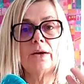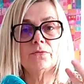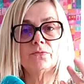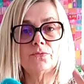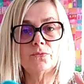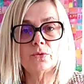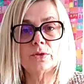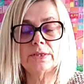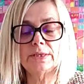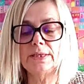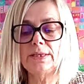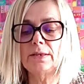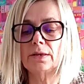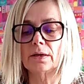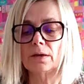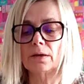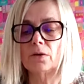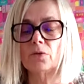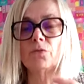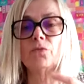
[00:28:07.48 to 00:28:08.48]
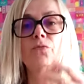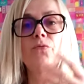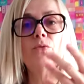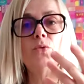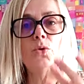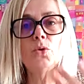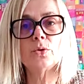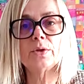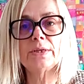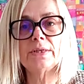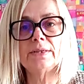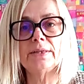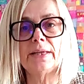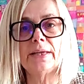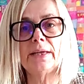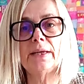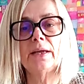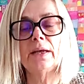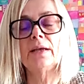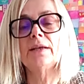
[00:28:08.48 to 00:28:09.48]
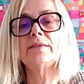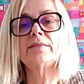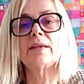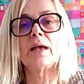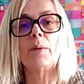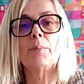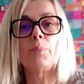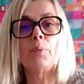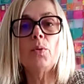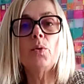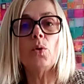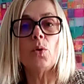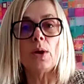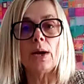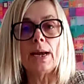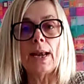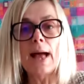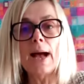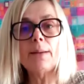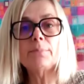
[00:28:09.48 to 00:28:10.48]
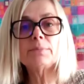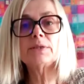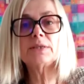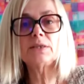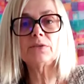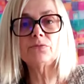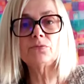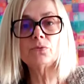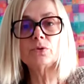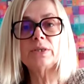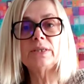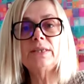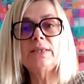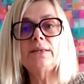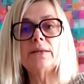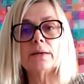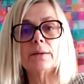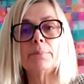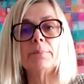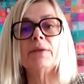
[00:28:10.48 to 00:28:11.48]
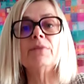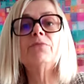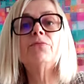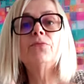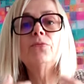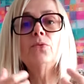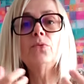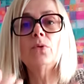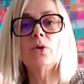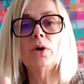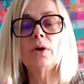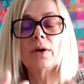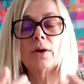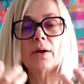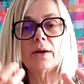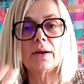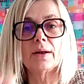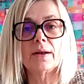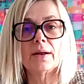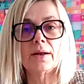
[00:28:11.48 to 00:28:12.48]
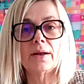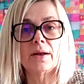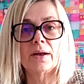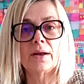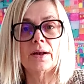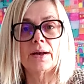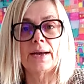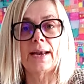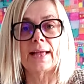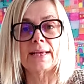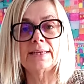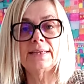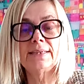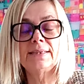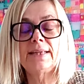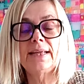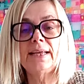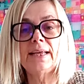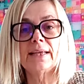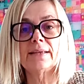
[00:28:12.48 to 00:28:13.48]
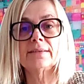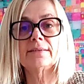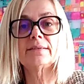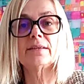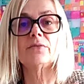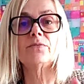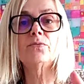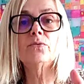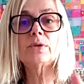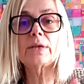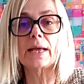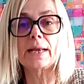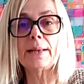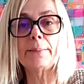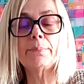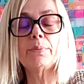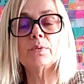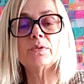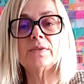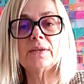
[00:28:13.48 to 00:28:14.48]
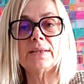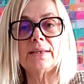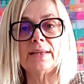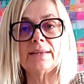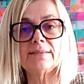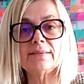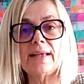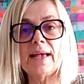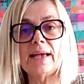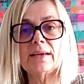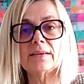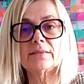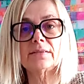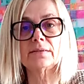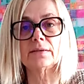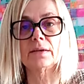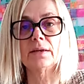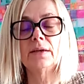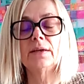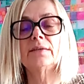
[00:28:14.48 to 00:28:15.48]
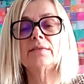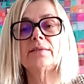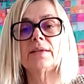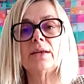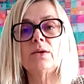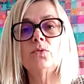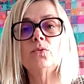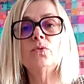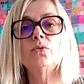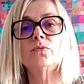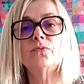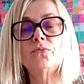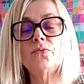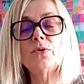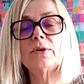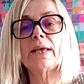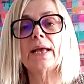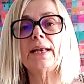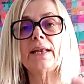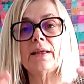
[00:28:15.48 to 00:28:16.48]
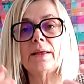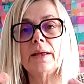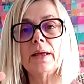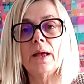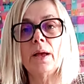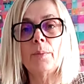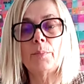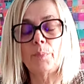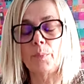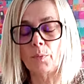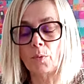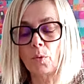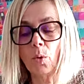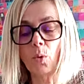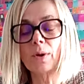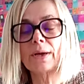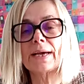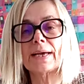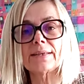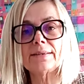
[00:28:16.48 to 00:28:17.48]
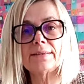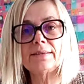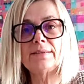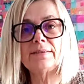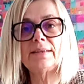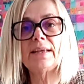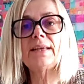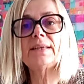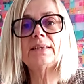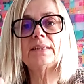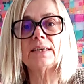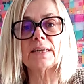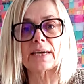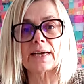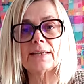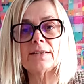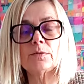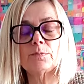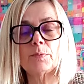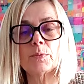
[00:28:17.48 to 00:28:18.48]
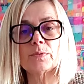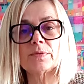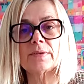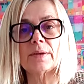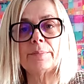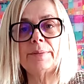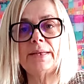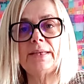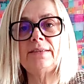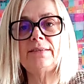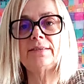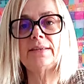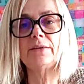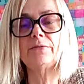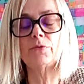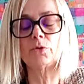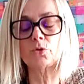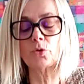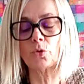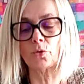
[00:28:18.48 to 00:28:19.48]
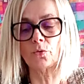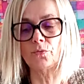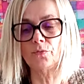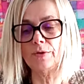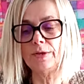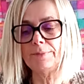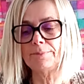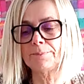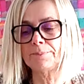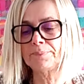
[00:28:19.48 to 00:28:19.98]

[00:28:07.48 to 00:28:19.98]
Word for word: vous guide, vous le guidez. C'est un peu l'âme qui vous guide, mais vous la guidez. C'est vous qui allez poser des actes. C'est vous qui allez concrétiser, qui responsabilisez votre vie.